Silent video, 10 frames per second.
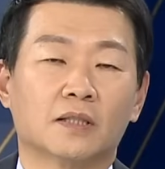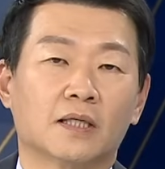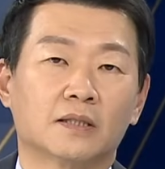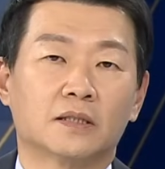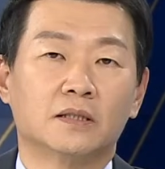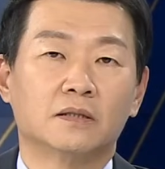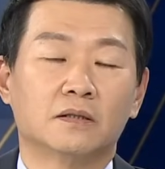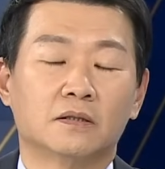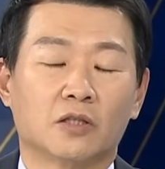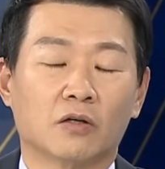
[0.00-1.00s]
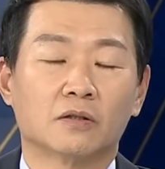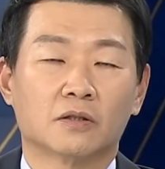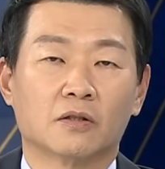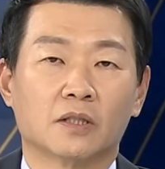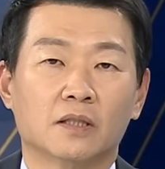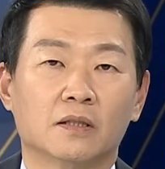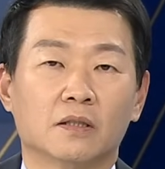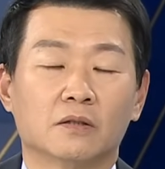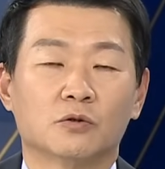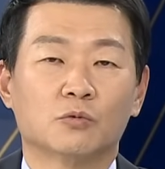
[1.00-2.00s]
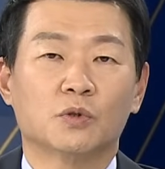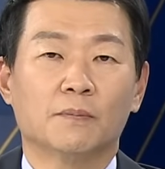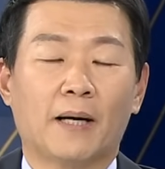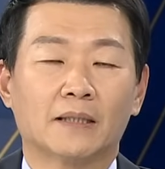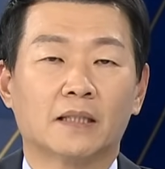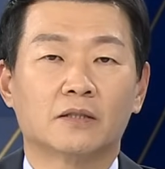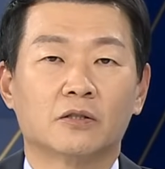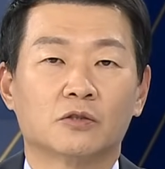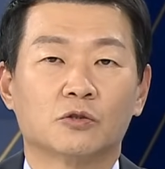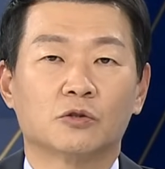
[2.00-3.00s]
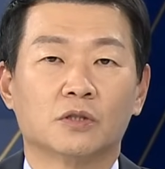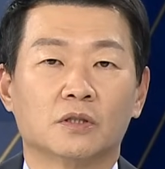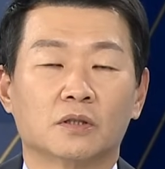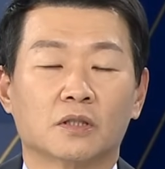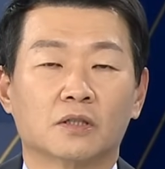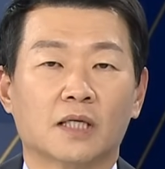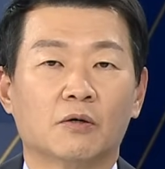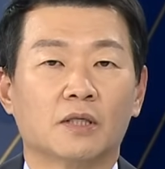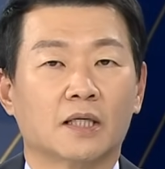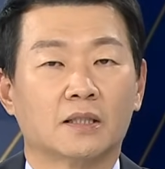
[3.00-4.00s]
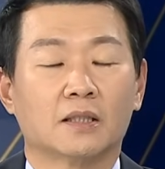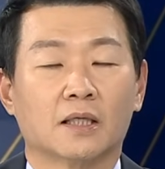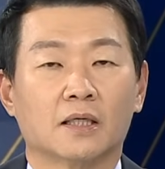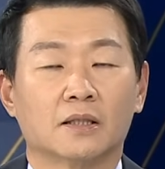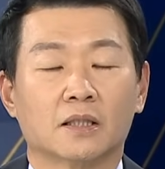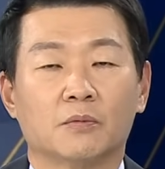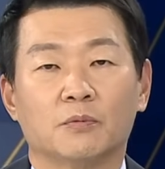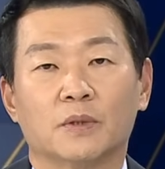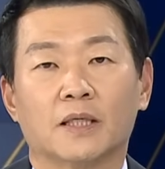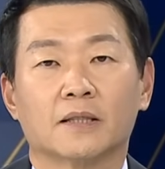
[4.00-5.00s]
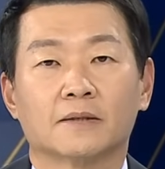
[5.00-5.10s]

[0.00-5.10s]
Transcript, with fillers: 대한 진정성이 충분히 받아들여질 수 있는 그런 상황이 아닐까 이렇게 봅니다.